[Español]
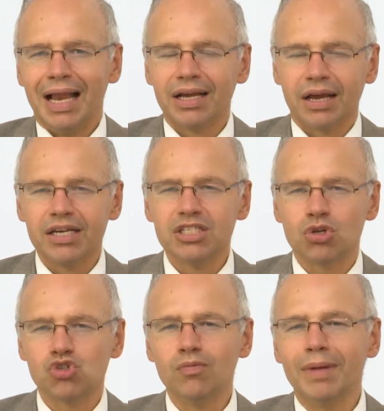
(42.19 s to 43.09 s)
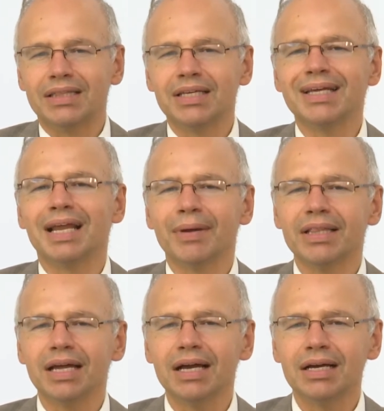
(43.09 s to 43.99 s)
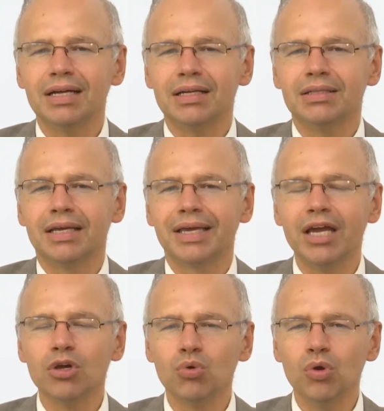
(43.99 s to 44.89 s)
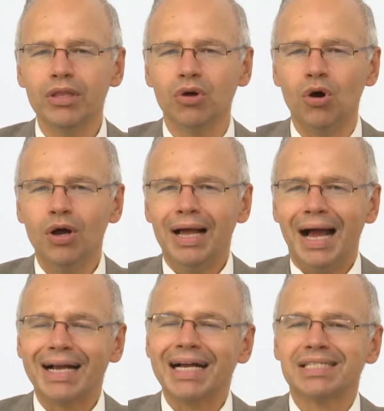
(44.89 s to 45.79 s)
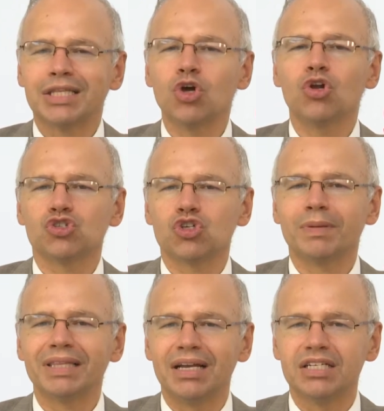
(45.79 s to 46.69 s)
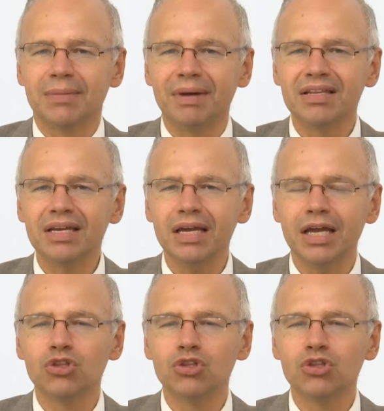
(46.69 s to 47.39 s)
El registro SUMA tiene la ventaja de que ha incluido a casi todos los hospitales de Madrid,